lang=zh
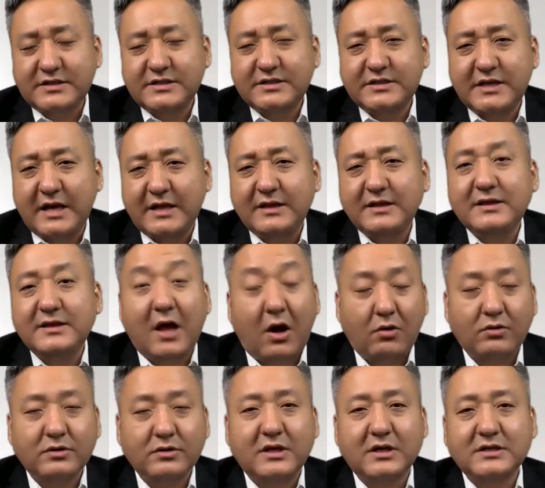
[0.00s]
先
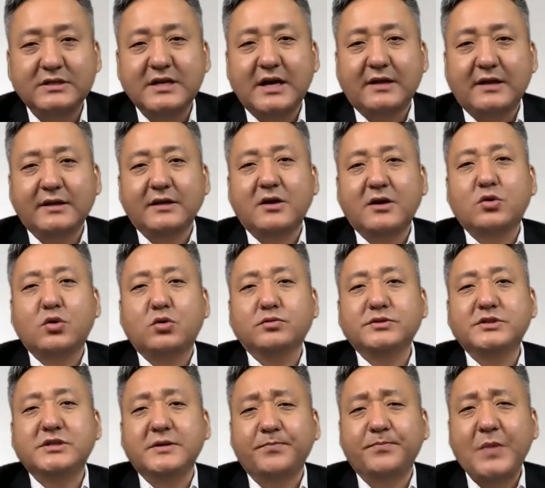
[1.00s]
老的这样的一个
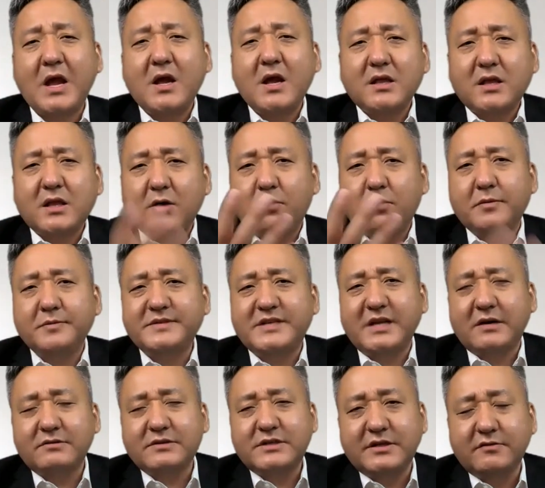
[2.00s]
困境，那我们
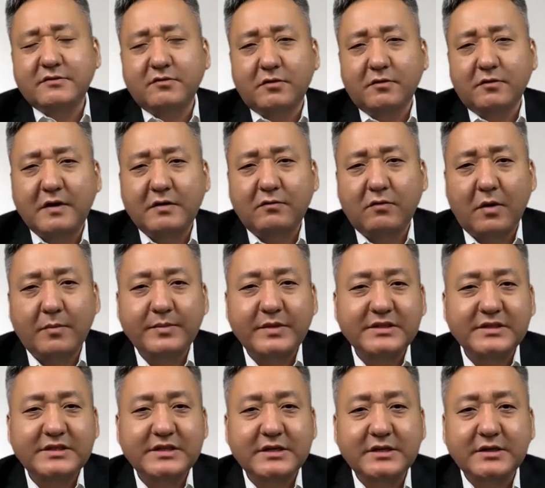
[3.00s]
想请我问我们
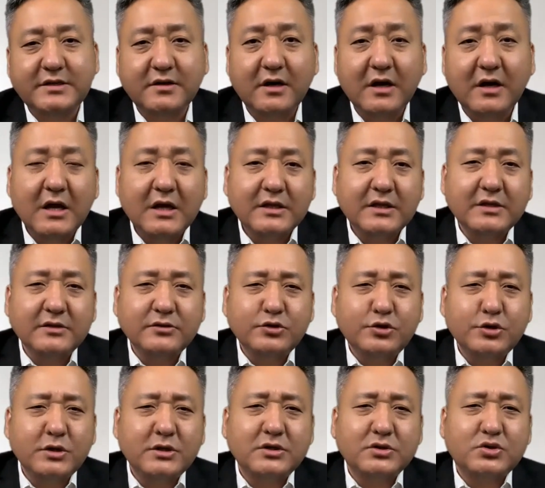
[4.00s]
的新哥，您
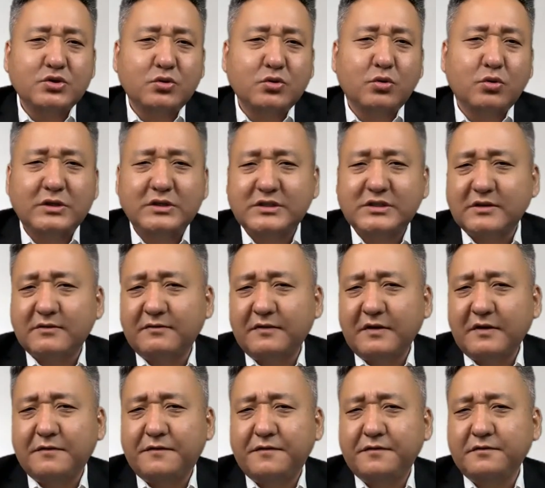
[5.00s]
觉得中国的这个
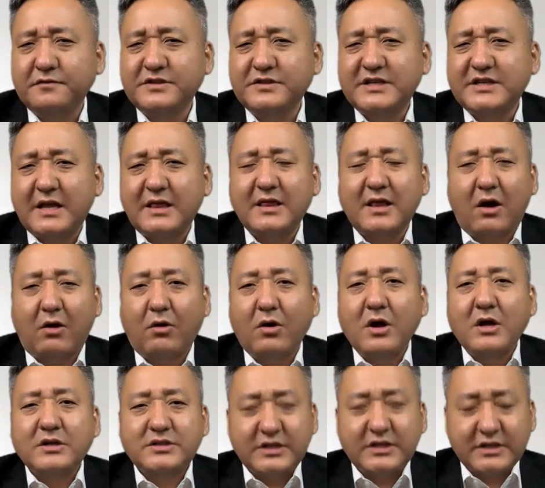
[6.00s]
未富先老
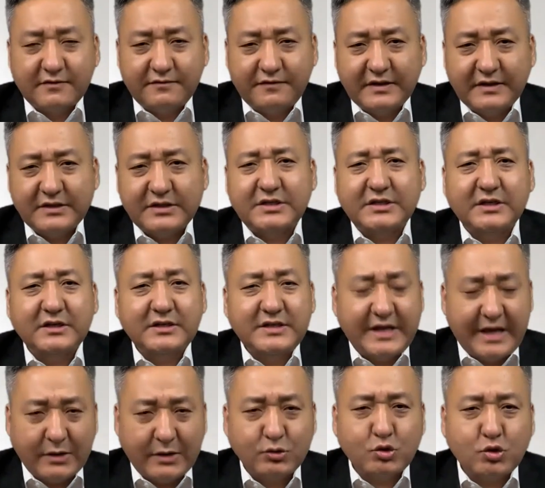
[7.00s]
这个问题
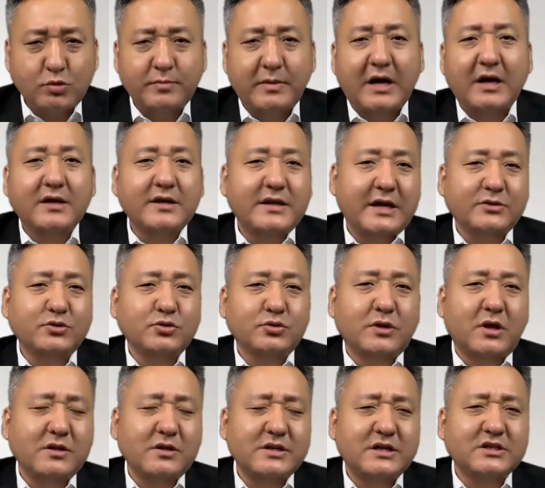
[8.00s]
严重吗？严重
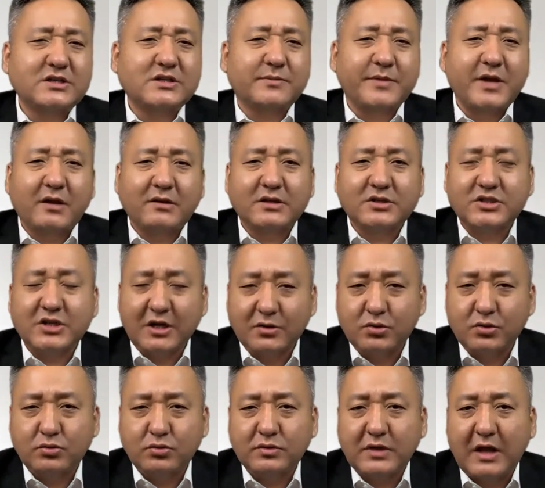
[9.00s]
到了一个什么样的
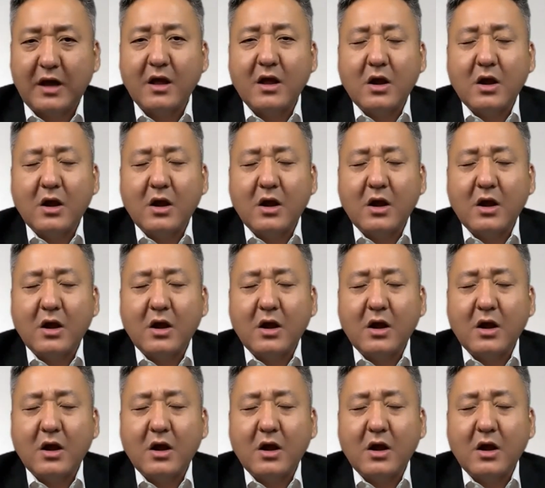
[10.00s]
程度呢？